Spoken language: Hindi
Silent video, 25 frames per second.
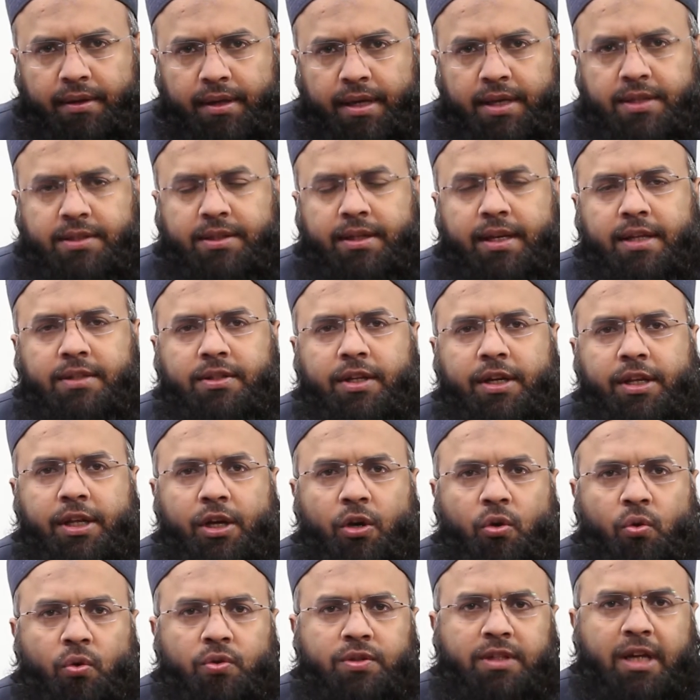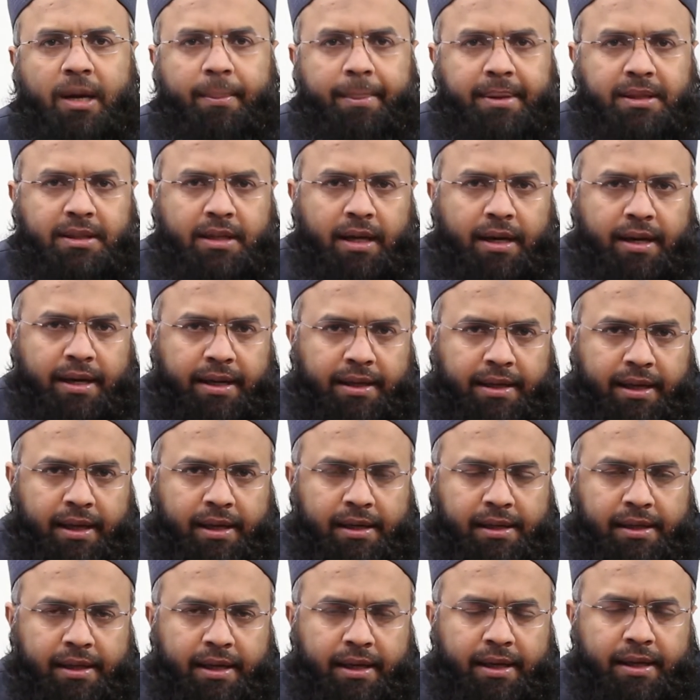इस नज़रिए को साबित करने के
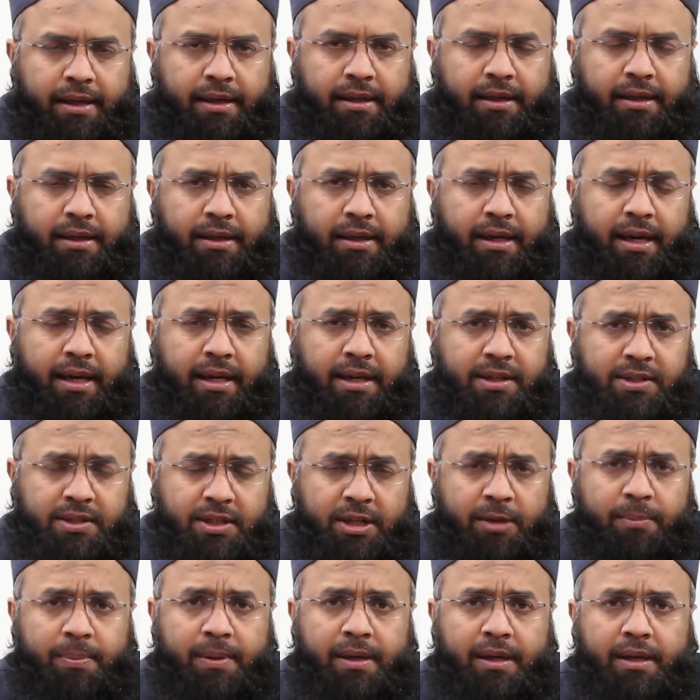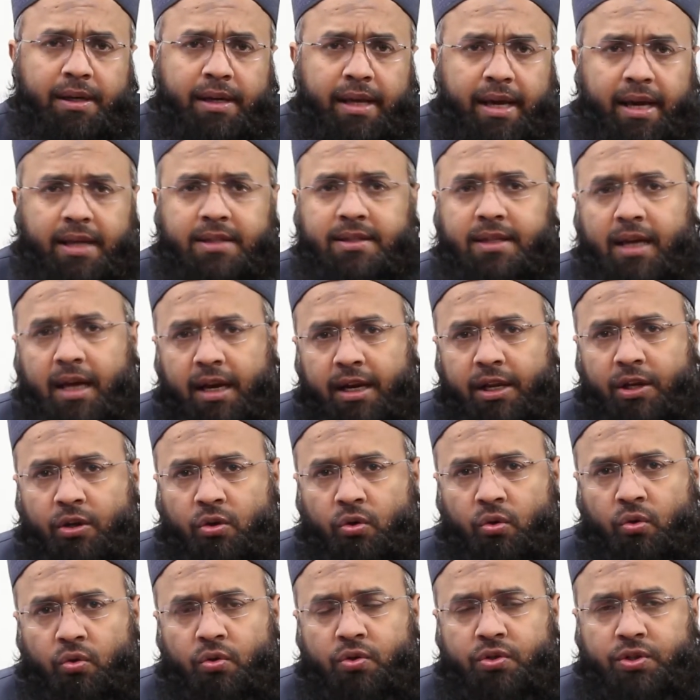लिए कि किसी भी नेक साले
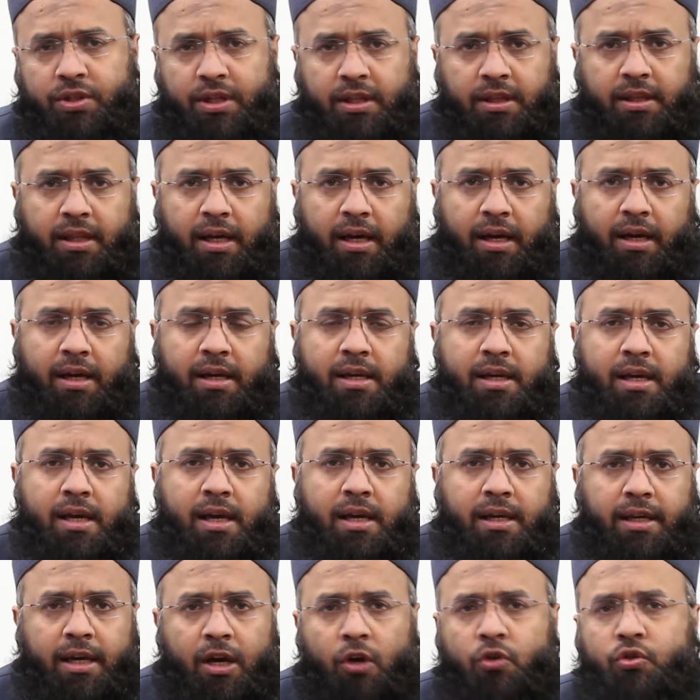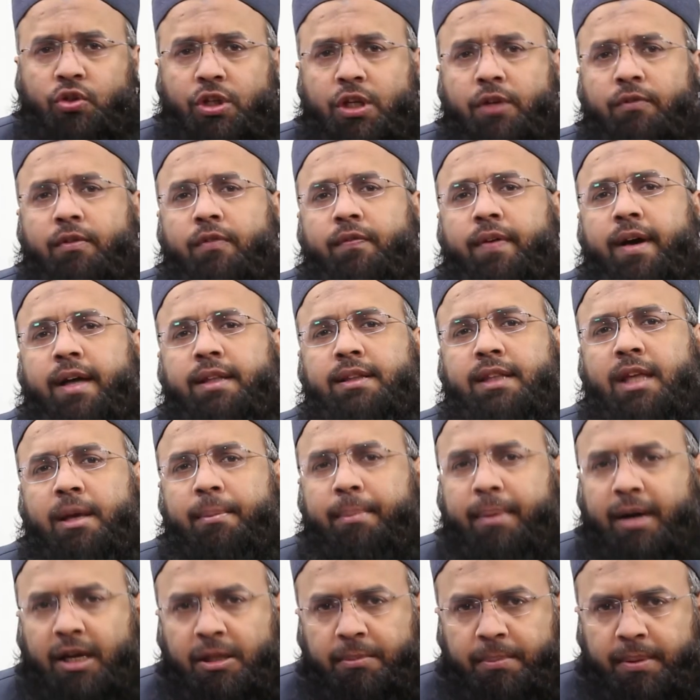को ज़िंदा या उसकी वफ़ात के
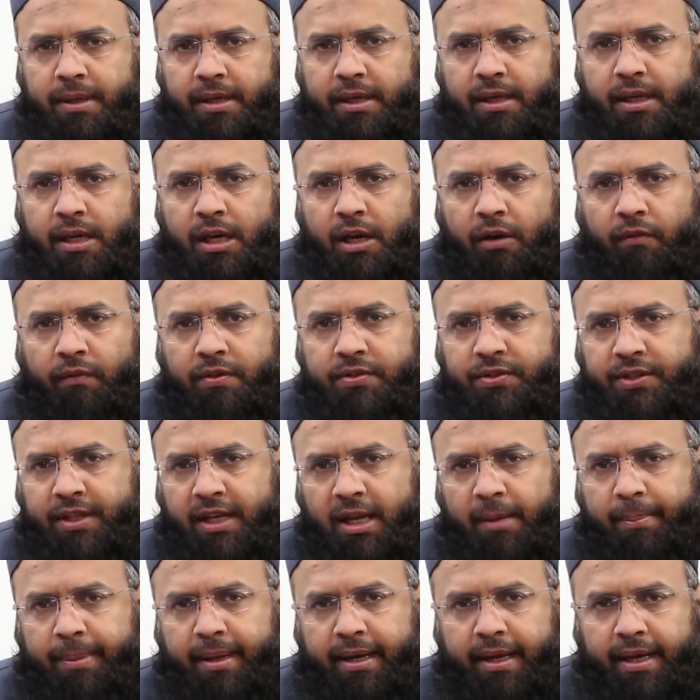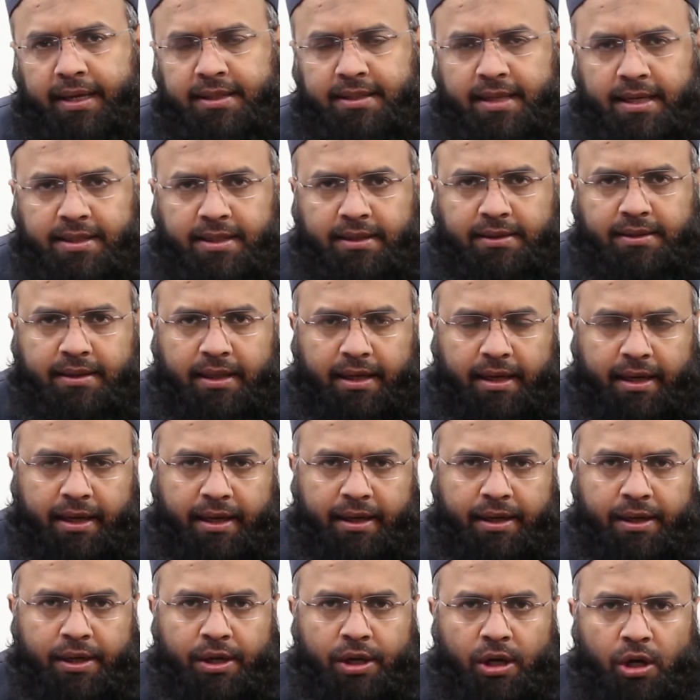बाद भी वसीला बनाया जा सकता
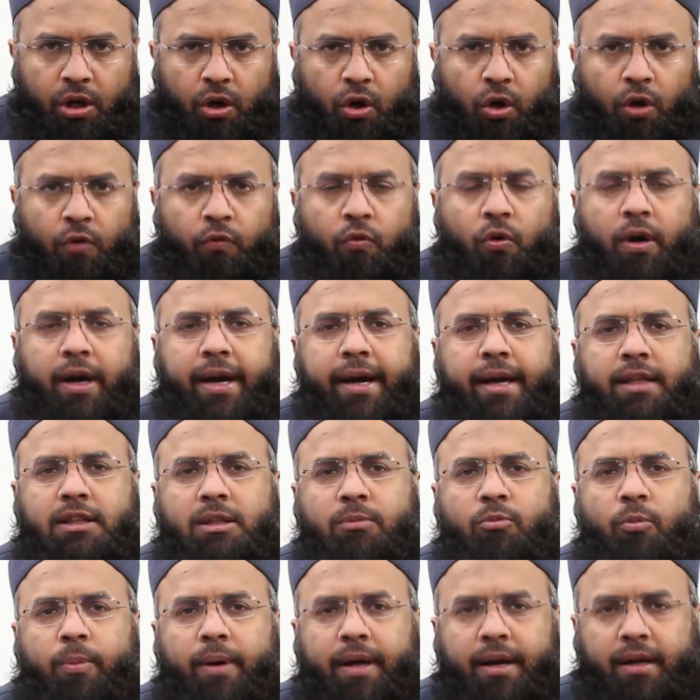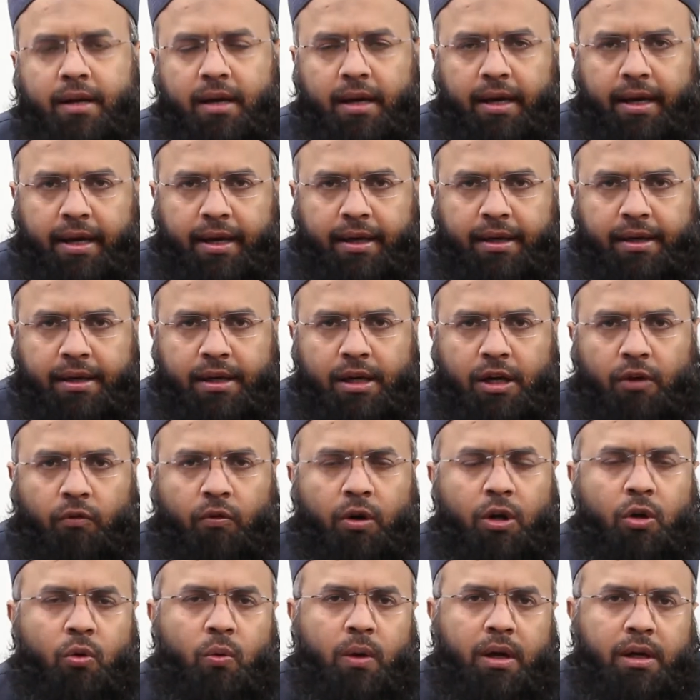है और वो आयत मुबारक है
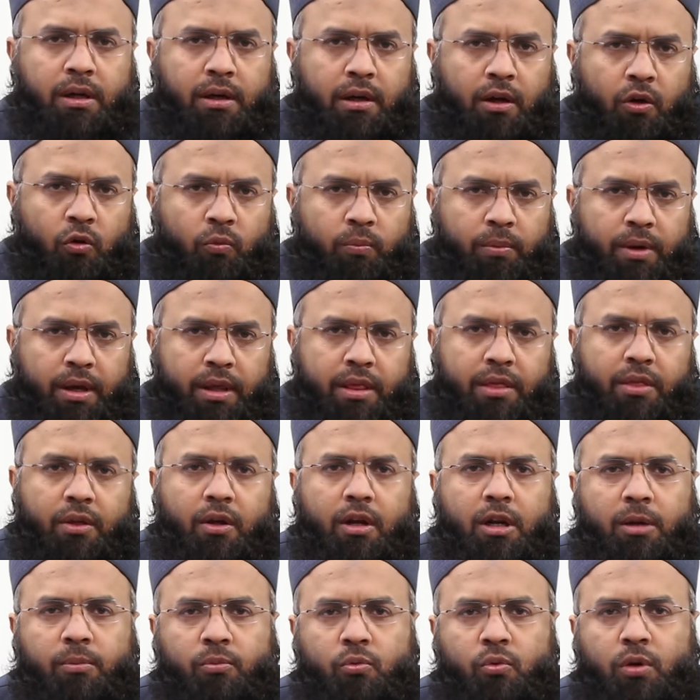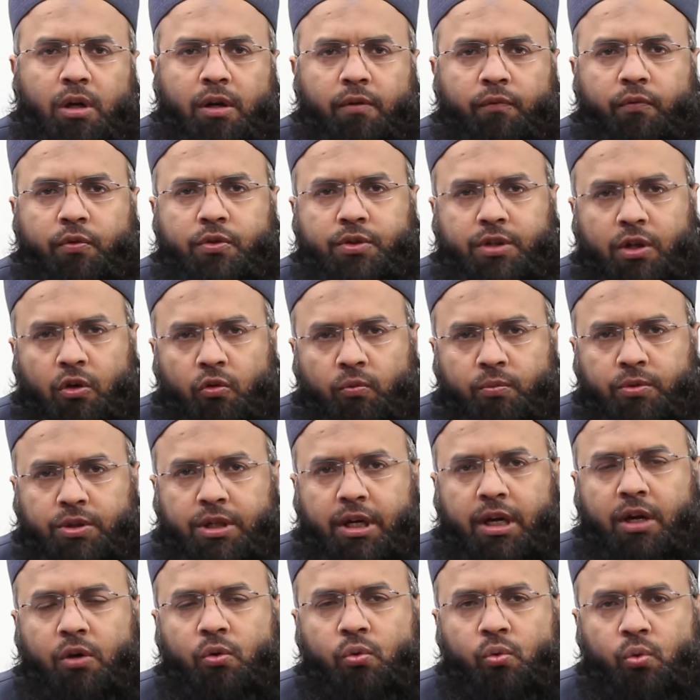वलो अनहम इज़लम अनफुसहम
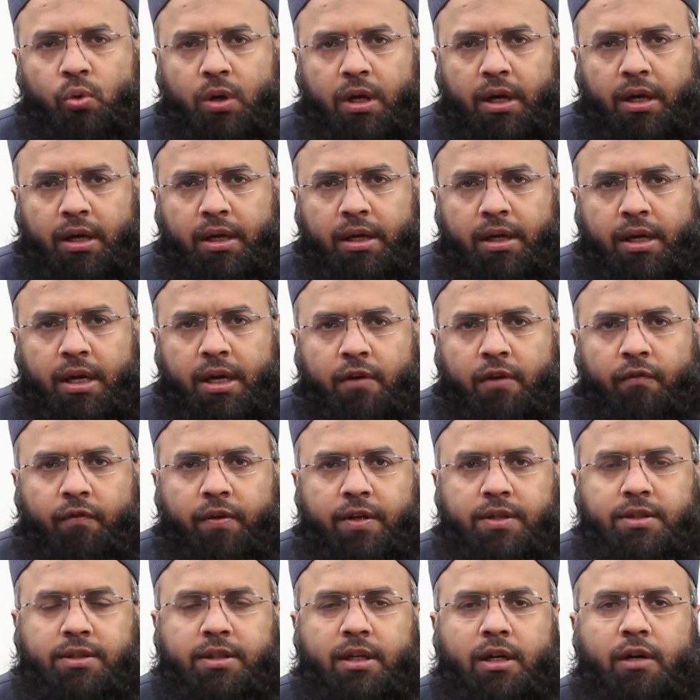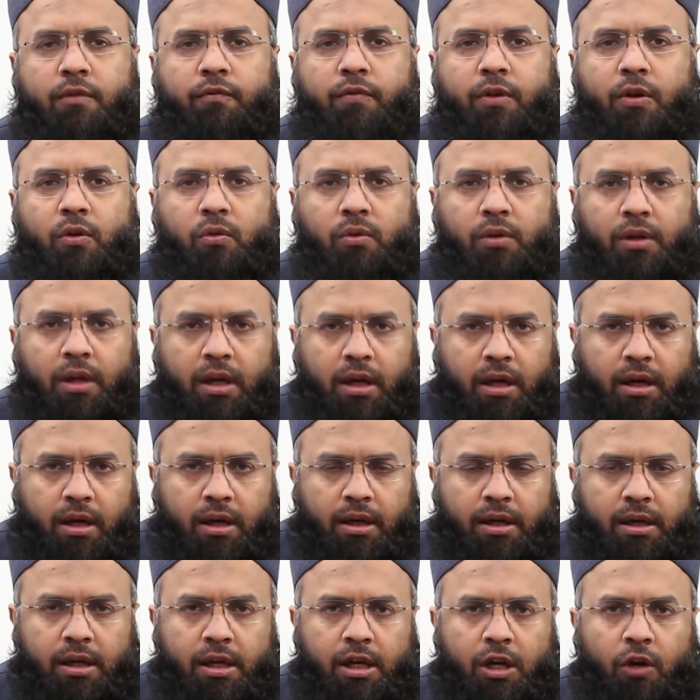जाऊ का फस्त फ़रल्ला
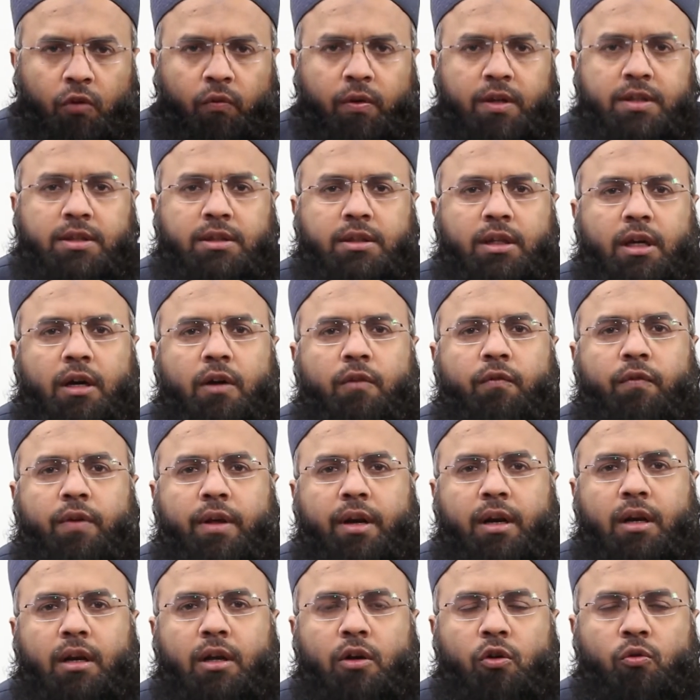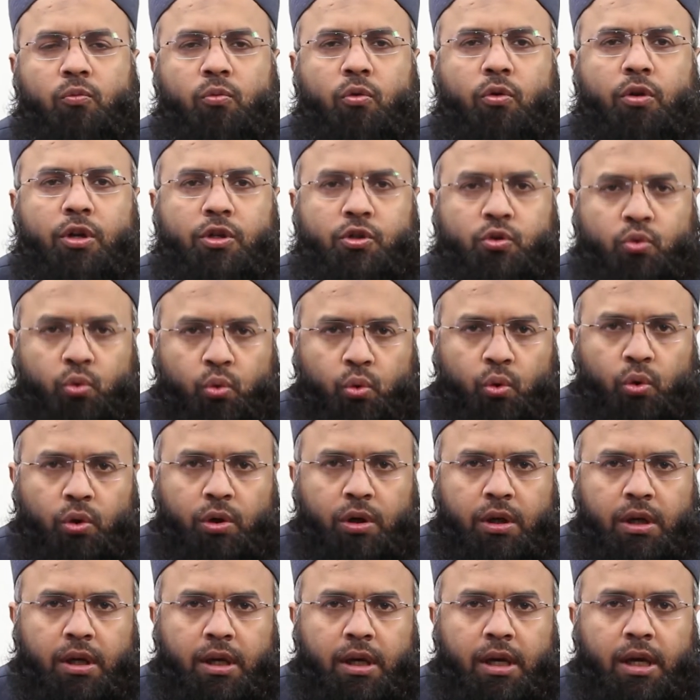वस्तग फ़रमरसूल
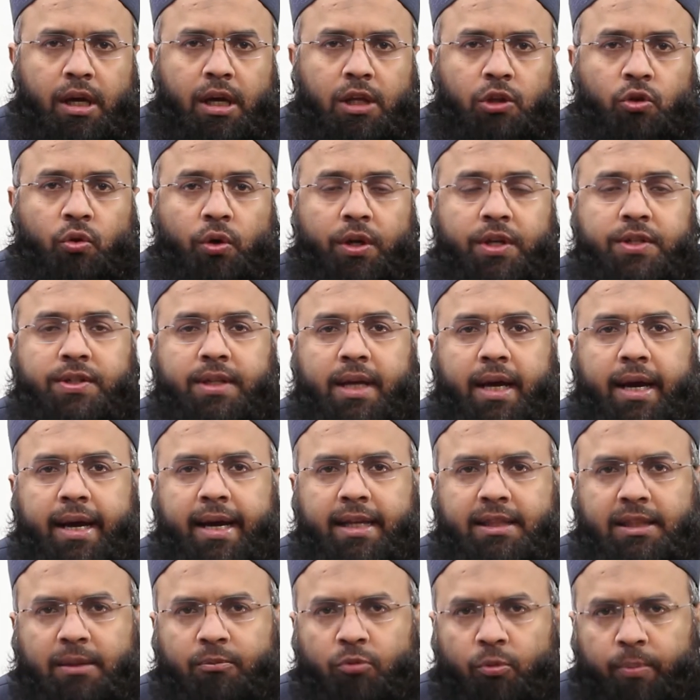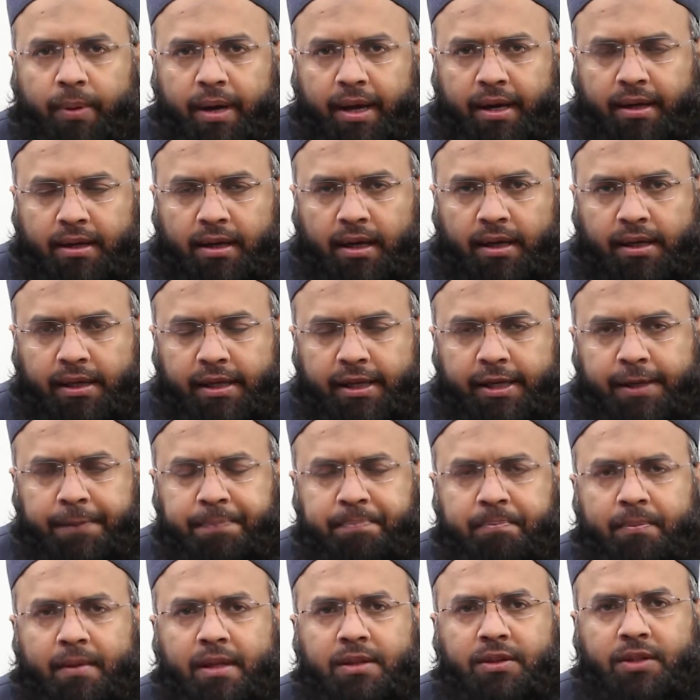तो इस आयत मुबारक की
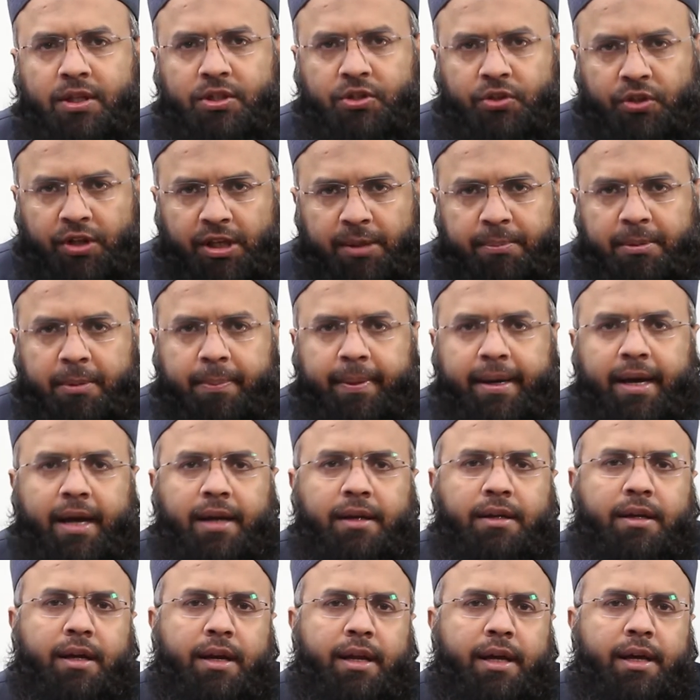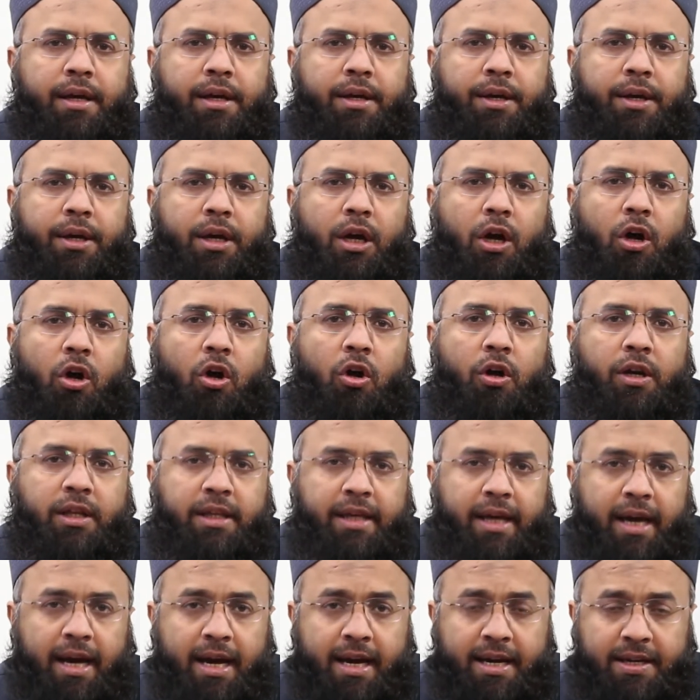तशरी भी बयान करें और
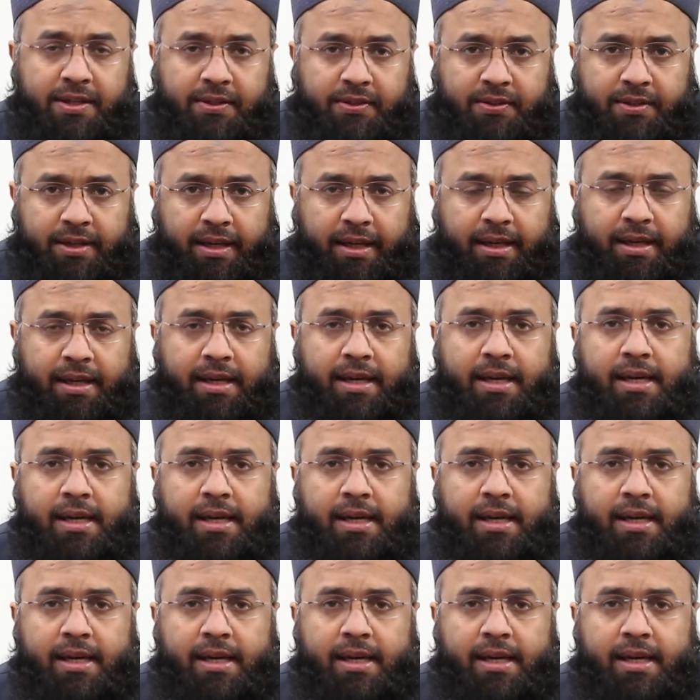क्या इससे